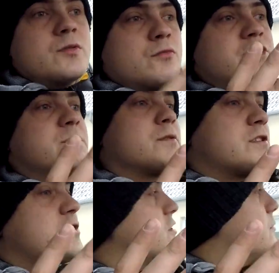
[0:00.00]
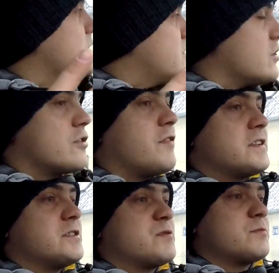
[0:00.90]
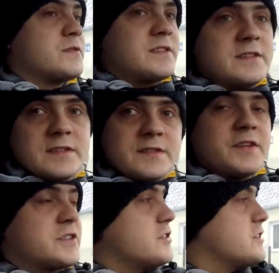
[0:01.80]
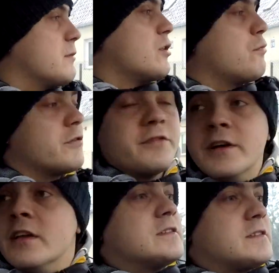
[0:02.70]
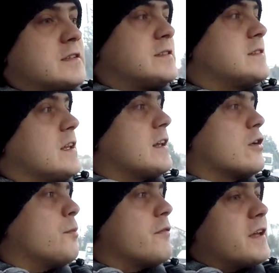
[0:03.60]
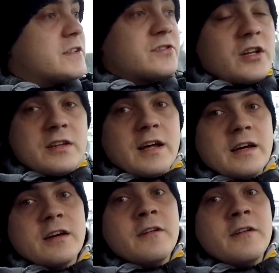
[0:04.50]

on musi podtrzymać to otwarcie przepustnicy, zwiększyć nam dopływ zasysanego powietrza, tak?